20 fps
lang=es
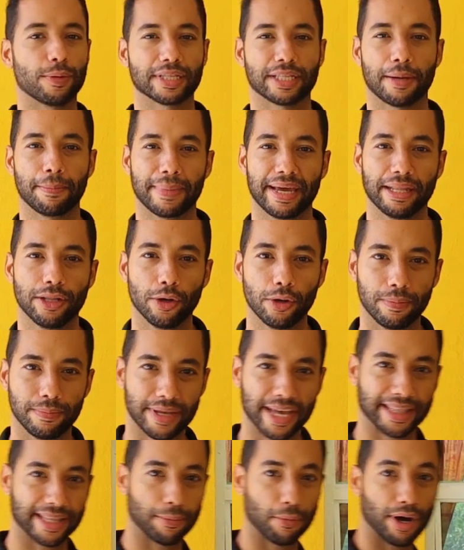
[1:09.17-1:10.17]
como están viendo,
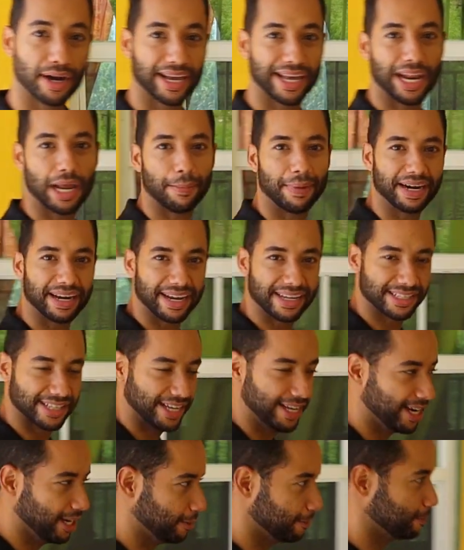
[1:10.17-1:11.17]
ya estamos aquí en la
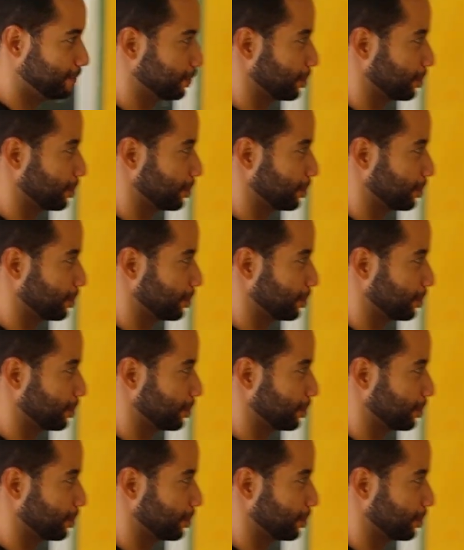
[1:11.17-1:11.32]
marquesina.